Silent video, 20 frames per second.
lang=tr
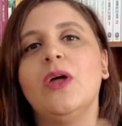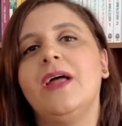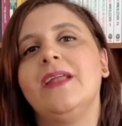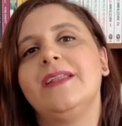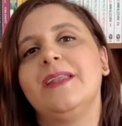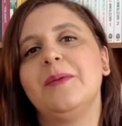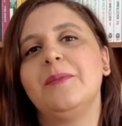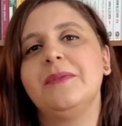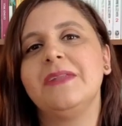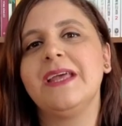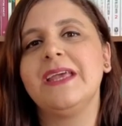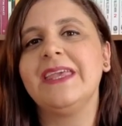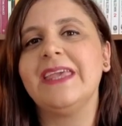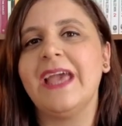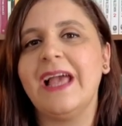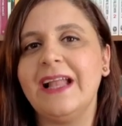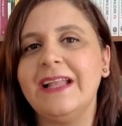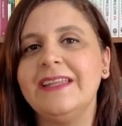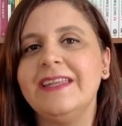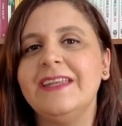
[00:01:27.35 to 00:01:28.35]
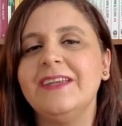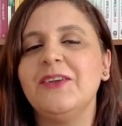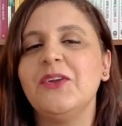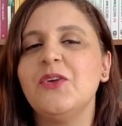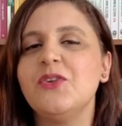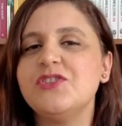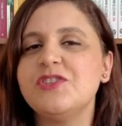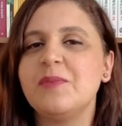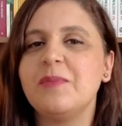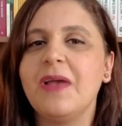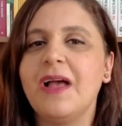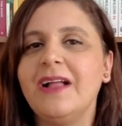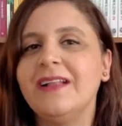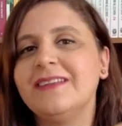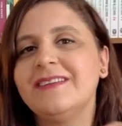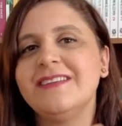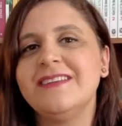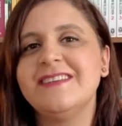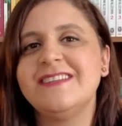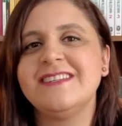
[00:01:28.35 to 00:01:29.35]
anlamına geldiğinin önce bir
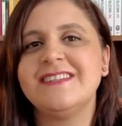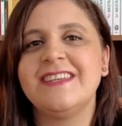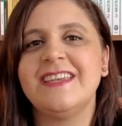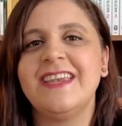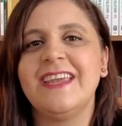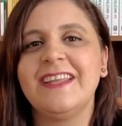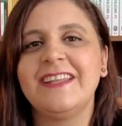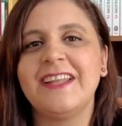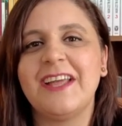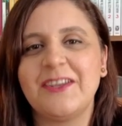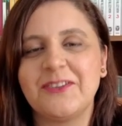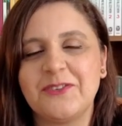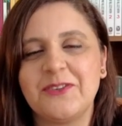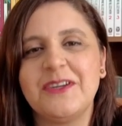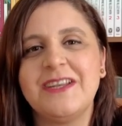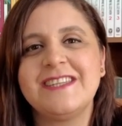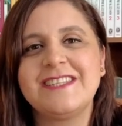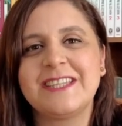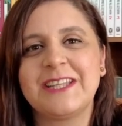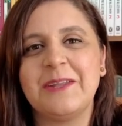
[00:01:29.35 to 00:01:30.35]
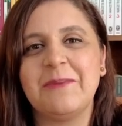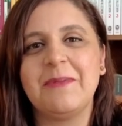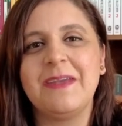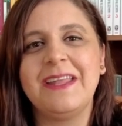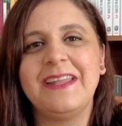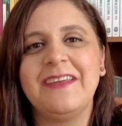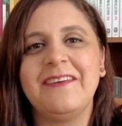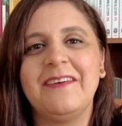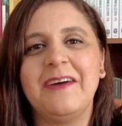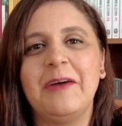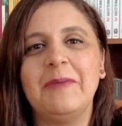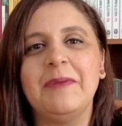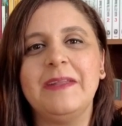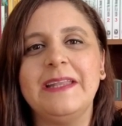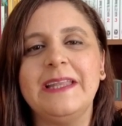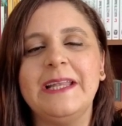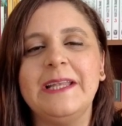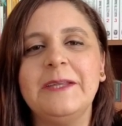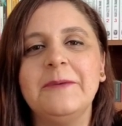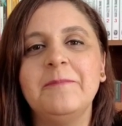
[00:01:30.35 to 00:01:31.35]
altını çizerek daha sonra açıklamaya devam
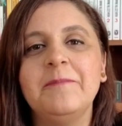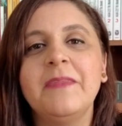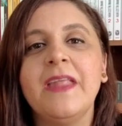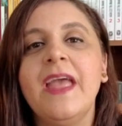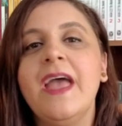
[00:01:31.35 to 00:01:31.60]
edelim.